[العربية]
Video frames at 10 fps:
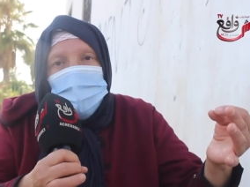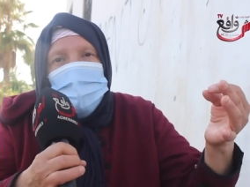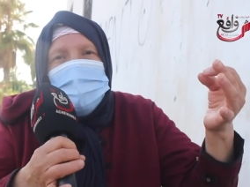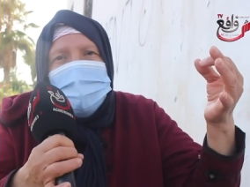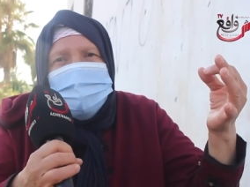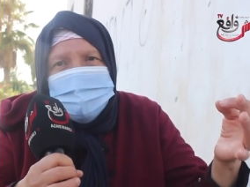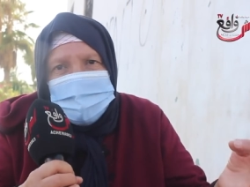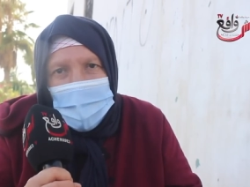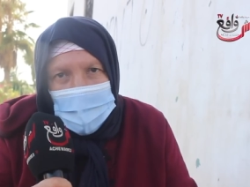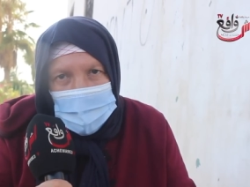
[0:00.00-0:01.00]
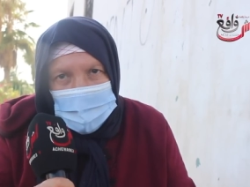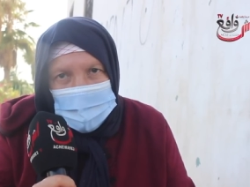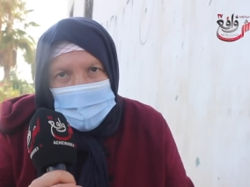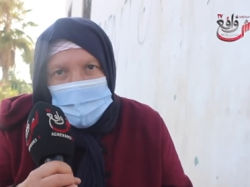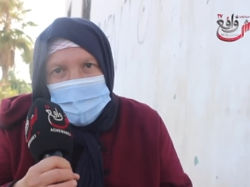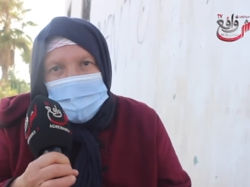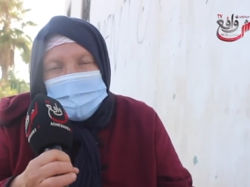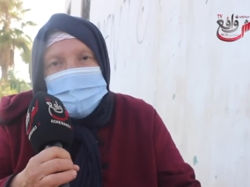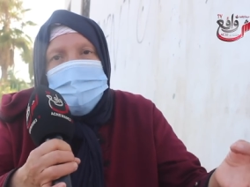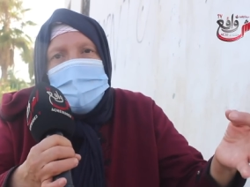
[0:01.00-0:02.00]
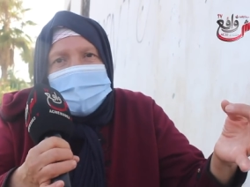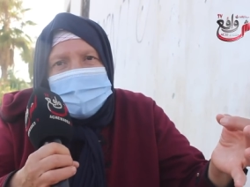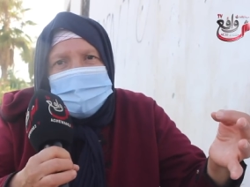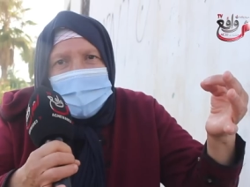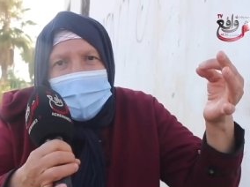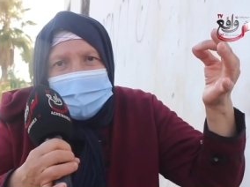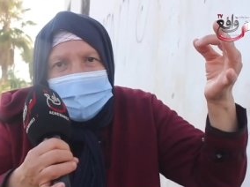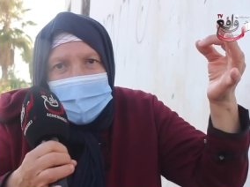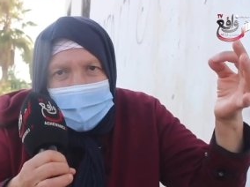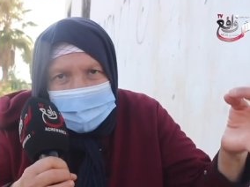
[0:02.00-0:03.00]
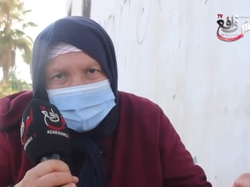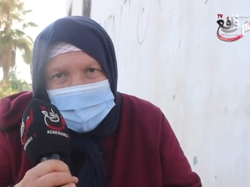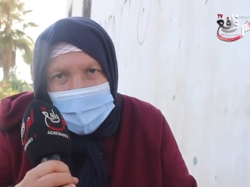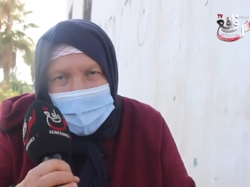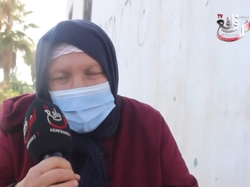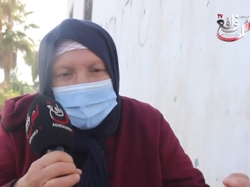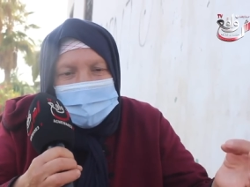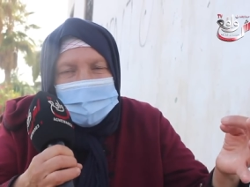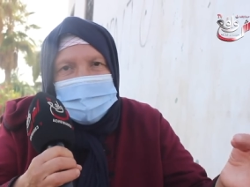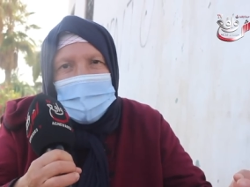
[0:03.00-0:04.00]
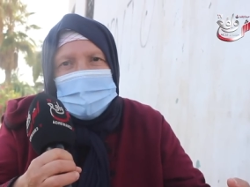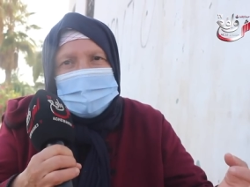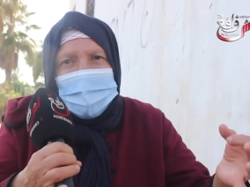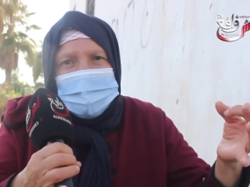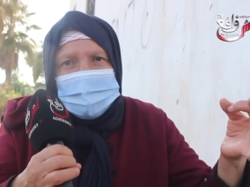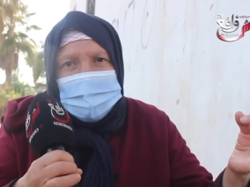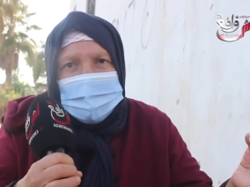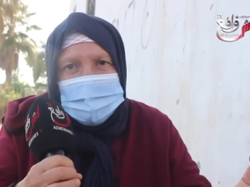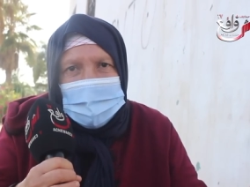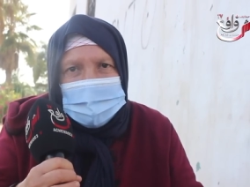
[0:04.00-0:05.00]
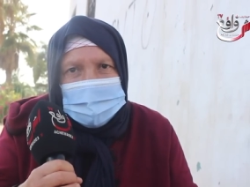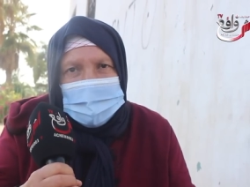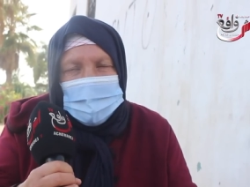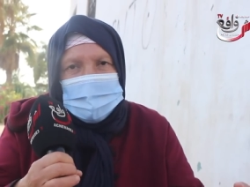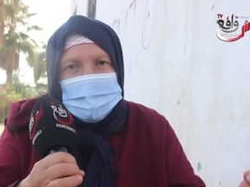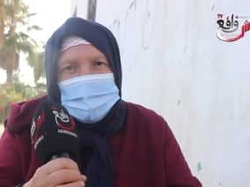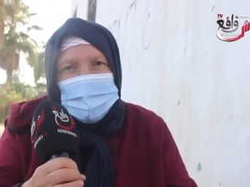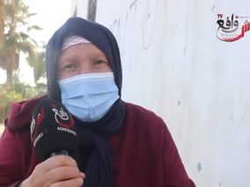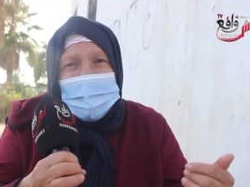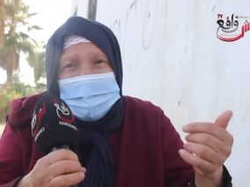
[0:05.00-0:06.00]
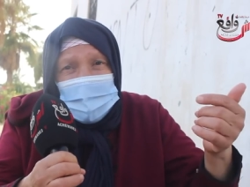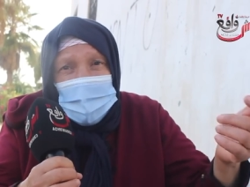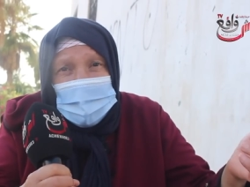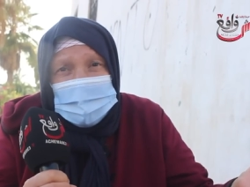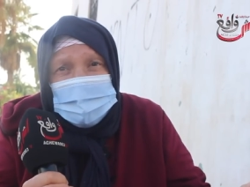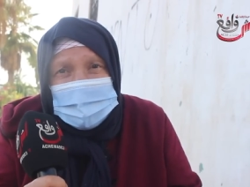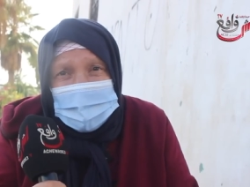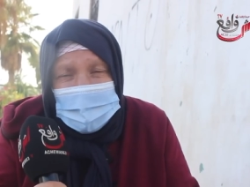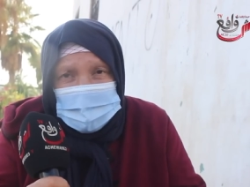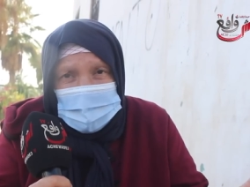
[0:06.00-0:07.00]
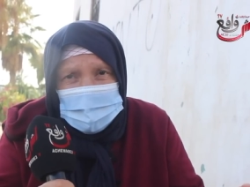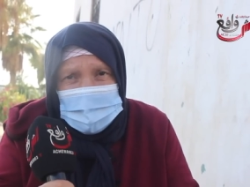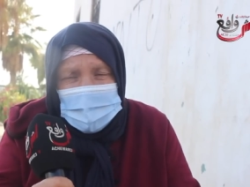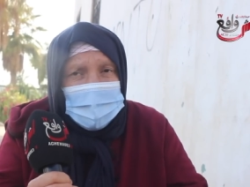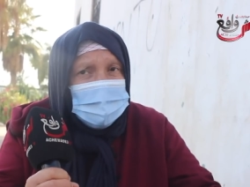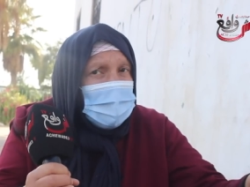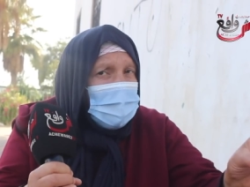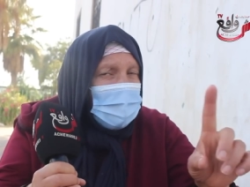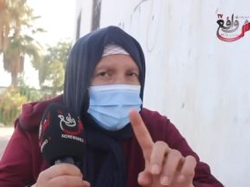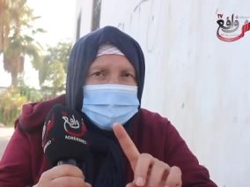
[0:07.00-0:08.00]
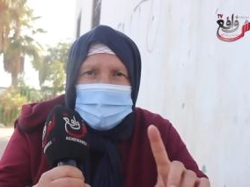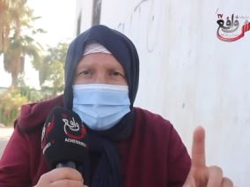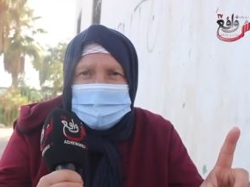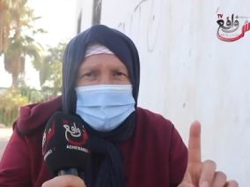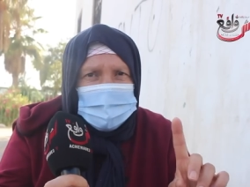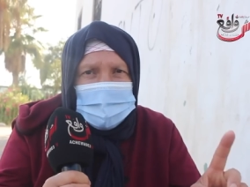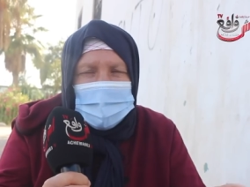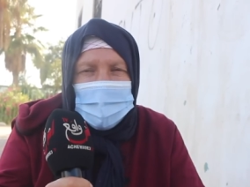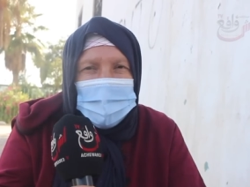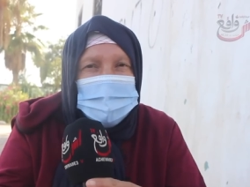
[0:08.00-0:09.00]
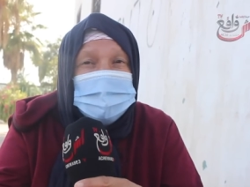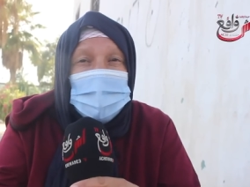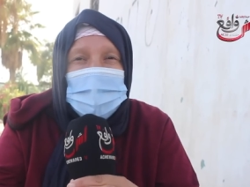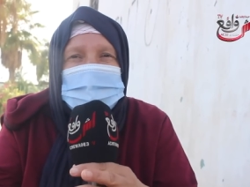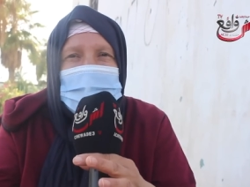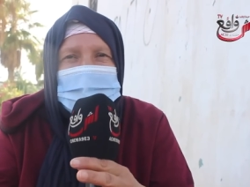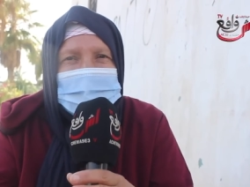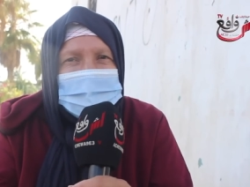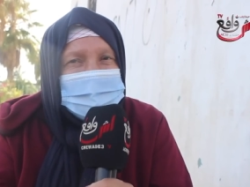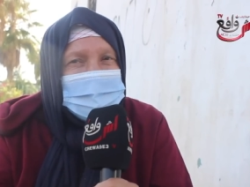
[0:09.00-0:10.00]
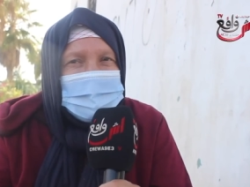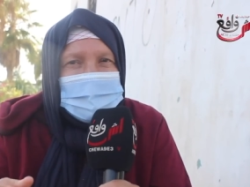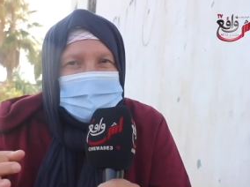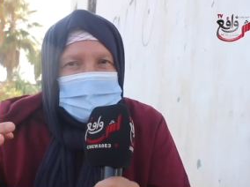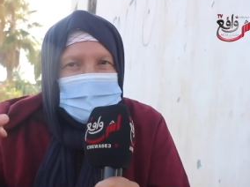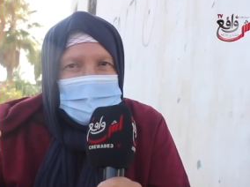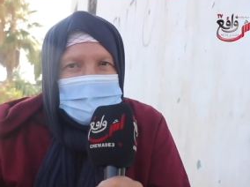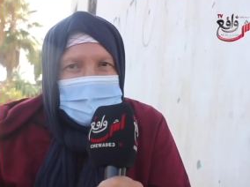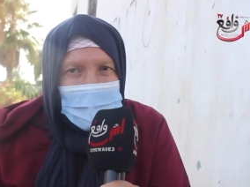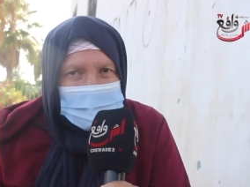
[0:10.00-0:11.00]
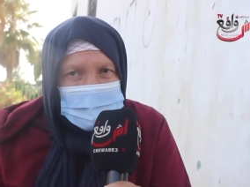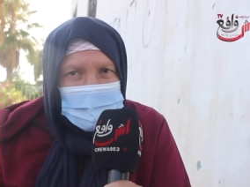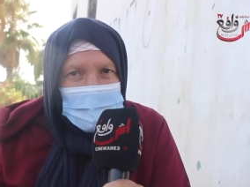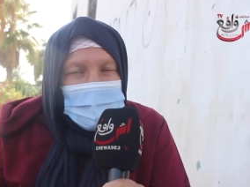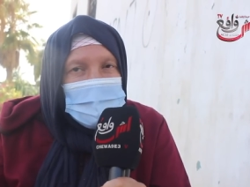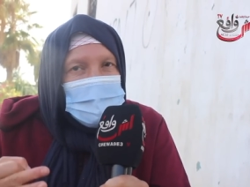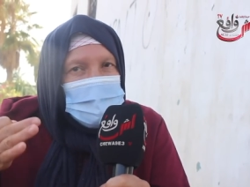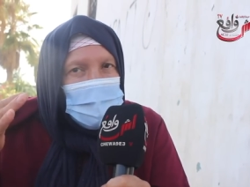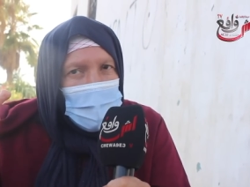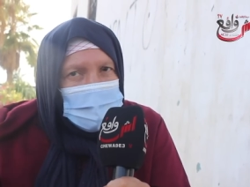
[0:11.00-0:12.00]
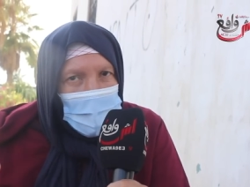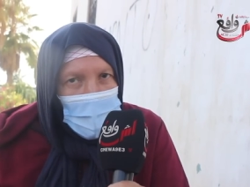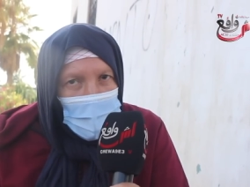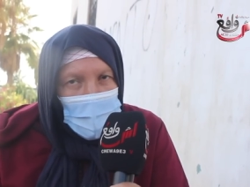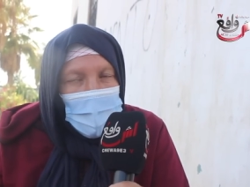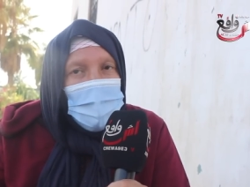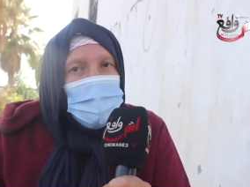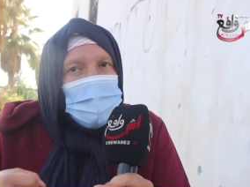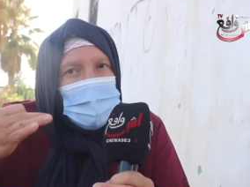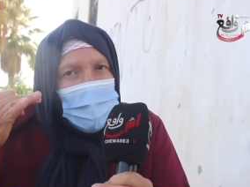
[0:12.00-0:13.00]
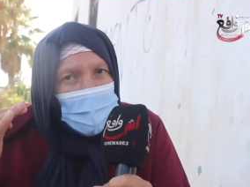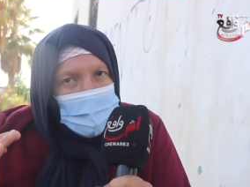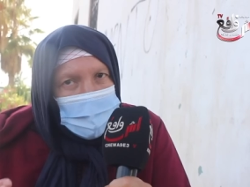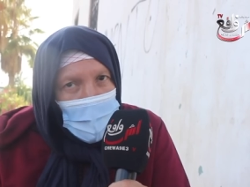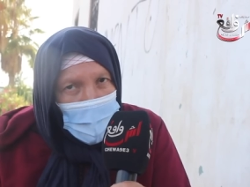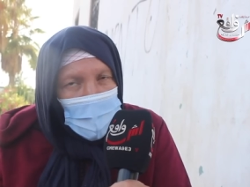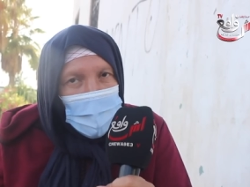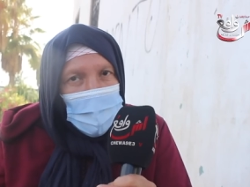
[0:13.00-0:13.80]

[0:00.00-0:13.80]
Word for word: ونهزها كما كنت راني هازاها قالت لك دابا تخلصي عليا الكرا وديري ونهار اللي تحولت من الدار مشات منها انا ما حضرتش ليها ودابا كنطلب هاد الجمعيات ينوضوا ويوقفوا